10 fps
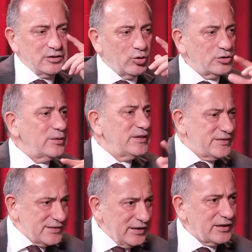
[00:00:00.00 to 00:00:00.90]
e, onda bir
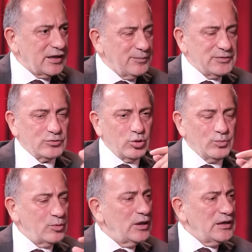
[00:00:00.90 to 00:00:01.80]
hissiyata kapıldı
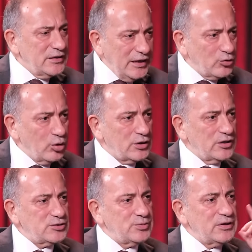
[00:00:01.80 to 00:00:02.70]
toplum. Neydi o
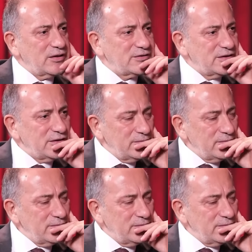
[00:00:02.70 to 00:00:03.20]
tartışmanın arkasında?